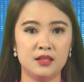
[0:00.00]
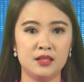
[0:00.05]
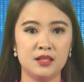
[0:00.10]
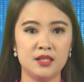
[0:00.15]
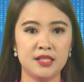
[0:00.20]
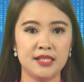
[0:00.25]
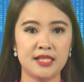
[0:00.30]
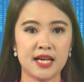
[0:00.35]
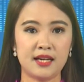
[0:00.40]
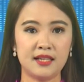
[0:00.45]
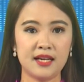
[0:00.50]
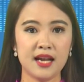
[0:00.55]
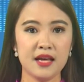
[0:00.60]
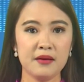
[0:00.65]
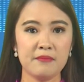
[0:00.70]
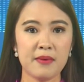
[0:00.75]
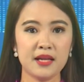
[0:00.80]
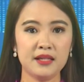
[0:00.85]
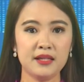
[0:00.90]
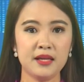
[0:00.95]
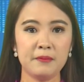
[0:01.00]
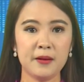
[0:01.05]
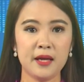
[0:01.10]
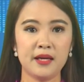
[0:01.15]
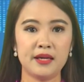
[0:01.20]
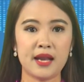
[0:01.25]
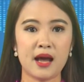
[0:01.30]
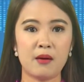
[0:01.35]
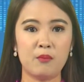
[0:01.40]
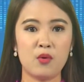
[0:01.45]
Sáng nay, Ban chấp hành
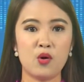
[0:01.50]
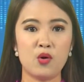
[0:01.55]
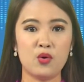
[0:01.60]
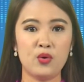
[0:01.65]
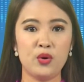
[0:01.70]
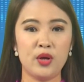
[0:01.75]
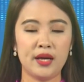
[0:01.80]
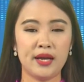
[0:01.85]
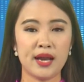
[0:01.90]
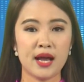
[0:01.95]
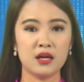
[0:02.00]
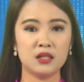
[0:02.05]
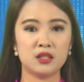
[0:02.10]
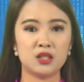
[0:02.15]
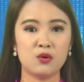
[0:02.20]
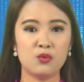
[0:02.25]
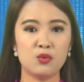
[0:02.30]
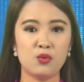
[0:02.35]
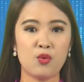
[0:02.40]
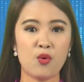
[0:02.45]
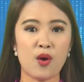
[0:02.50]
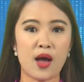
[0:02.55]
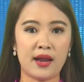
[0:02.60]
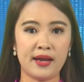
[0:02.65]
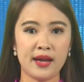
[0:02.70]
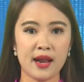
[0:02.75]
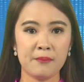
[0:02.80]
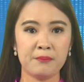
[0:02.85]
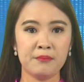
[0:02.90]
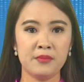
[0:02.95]
Đảng bộ huyện Đắk Rông khóa
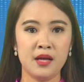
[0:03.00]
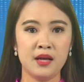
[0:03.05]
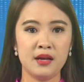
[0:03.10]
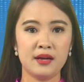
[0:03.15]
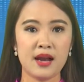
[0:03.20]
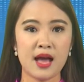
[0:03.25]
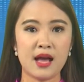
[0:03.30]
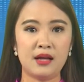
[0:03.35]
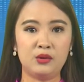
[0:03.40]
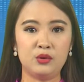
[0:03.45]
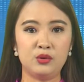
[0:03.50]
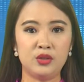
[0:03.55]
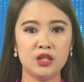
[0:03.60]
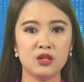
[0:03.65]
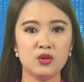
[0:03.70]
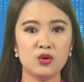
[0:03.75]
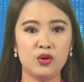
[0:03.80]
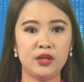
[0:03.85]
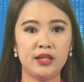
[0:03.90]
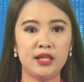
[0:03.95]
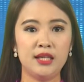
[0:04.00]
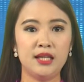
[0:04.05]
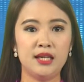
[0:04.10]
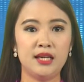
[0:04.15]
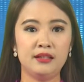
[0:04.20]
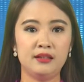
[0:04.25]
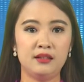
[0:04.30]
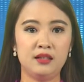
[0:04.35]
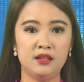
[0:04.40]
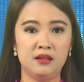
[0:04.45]
5 đã tổ chức hội nghị
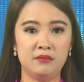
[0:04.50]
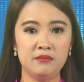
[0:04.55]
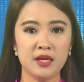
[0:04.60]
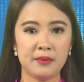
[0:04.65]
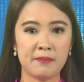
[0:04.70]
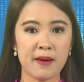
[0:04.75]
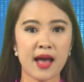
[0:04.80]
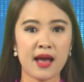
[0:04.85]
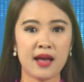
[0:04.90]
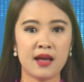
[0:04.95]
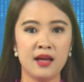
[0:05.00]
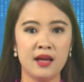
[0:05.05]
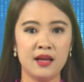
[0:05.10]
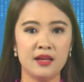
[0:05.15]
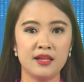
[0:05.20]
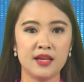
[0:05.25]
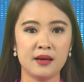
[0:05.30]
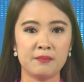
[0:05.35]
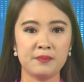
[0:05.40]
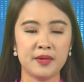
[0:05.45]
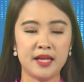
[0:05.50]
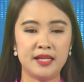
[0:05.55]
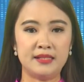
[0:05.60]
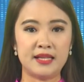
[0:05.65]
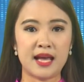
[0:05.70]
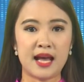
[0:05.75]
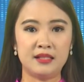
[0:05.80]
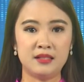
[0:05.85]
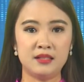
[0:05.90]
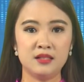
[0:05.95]
lần thứ 13 nhằm đánh
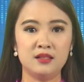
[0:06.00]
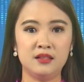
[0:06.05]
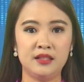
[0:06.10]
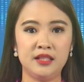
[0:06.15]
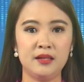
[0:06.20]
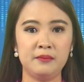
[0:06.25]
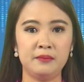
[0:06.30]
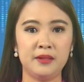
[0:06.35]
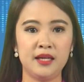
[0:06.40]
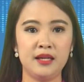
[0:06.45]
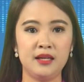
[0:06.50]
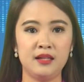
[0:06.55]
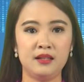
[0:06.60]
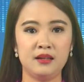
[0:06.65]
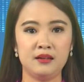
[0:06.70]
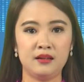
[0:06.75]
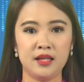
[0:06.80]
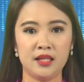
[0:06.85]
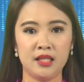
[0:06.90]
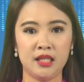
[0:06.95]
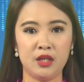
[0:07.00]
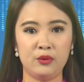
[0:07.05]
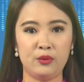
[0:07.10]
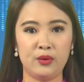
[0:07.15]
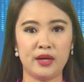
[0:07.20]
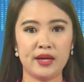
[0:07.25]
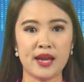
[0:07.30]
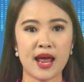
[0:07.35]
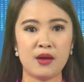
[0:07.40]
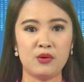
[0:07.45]
giá giữa nhiệm kỳ thực hiện nghị
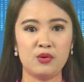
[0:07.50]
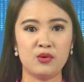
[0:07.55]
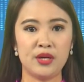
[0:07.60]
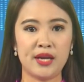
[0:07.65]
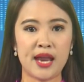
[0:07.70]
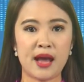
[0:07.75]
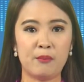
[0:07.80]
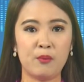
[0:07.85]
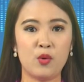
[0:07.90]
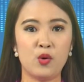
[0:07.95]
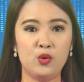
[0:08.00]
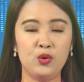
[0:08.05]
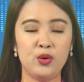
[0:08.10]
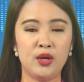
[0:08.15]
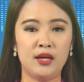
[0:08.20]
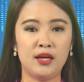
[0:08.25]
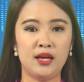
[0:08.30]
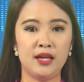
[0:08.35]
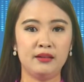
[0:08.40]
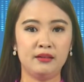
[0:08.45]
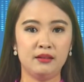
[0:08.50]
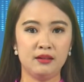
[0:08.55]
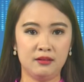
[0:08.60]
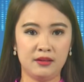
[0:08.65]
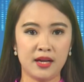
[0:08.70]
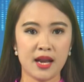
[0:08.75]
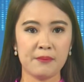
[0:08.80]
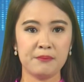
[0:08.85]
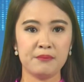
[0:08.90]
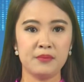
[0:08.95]
quyết Đại hội Đảng bộ huyện lần thứ
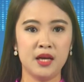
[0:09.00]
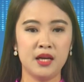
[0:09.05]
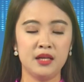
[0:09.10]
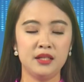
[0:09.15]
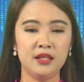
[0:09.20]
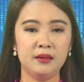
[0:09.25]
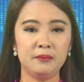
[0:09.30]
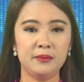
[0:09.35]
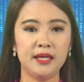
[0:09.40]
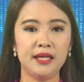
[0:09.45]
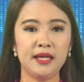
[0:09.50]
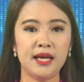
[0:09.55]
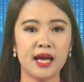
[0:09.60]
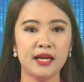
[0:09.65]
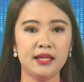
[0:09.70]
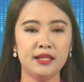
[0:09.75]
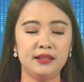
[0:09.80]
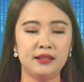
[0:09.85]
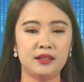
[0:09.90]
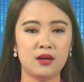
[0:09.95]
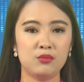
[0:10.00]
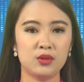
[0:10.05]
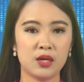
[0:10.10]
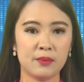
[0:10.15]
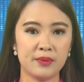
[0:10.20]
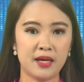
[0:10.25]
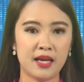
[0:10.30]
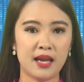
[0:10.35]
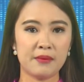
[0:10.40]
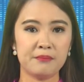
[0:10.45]
5, nhiệm kỳ
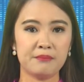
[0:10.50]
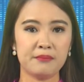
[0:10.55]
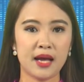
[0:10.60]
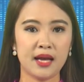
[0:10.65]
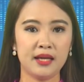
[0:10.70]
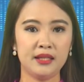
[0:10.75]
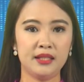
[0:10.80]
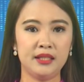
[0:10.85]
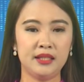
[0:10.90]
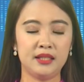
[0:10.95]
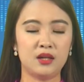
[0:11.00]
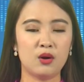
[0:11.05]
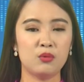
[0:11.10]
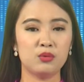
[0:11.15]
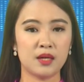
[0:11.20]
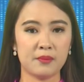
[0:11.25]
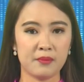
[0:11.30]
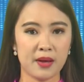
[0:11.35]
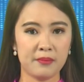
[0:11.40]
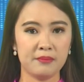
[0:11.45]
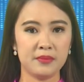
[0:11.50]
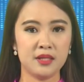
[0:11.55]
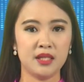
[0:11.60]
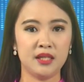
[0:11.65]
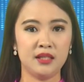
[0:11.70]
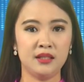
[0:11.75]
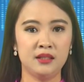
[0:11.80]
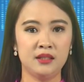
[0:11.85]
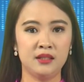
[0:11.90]
2015-2020.